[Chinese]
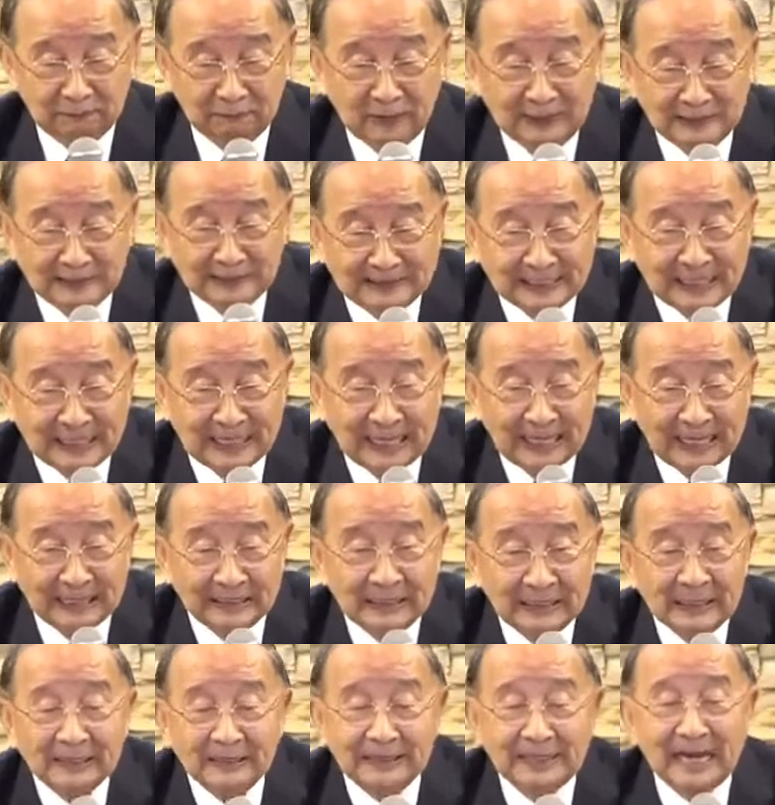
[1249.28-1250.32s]
放下来。
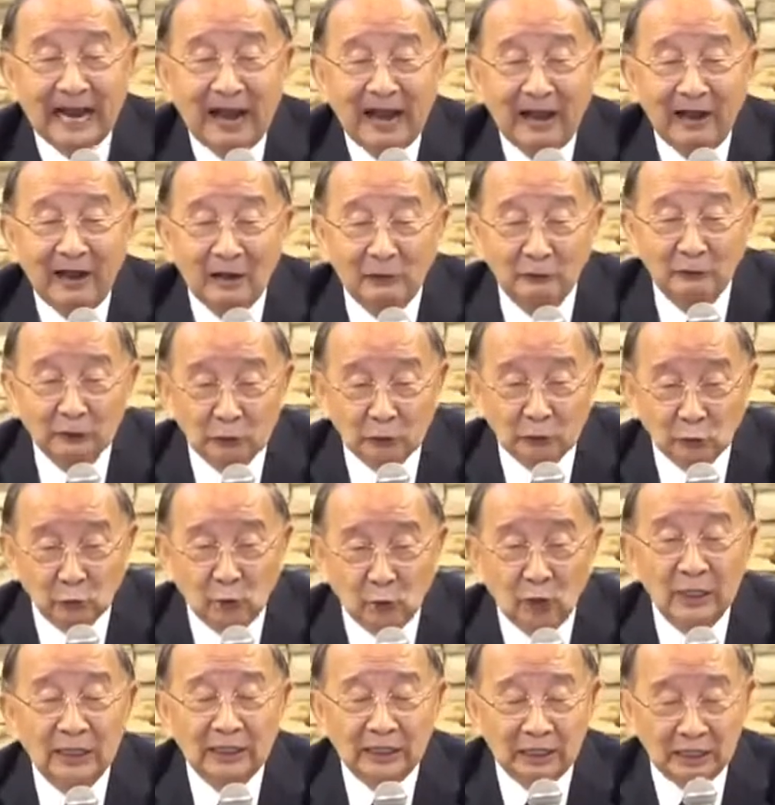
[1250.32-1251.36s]
你好好的坐，
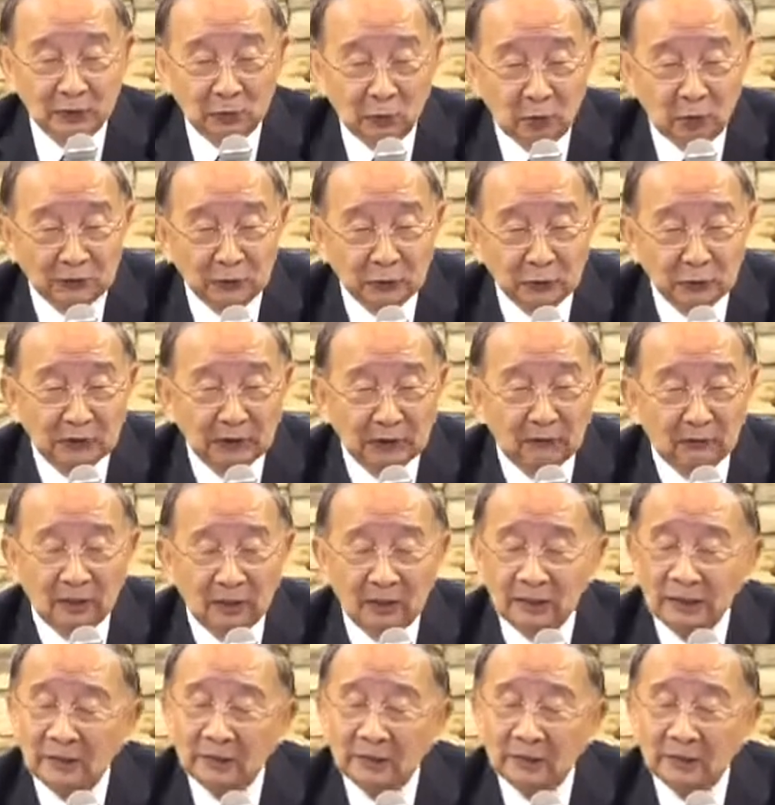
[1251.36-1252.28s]
很快就到了。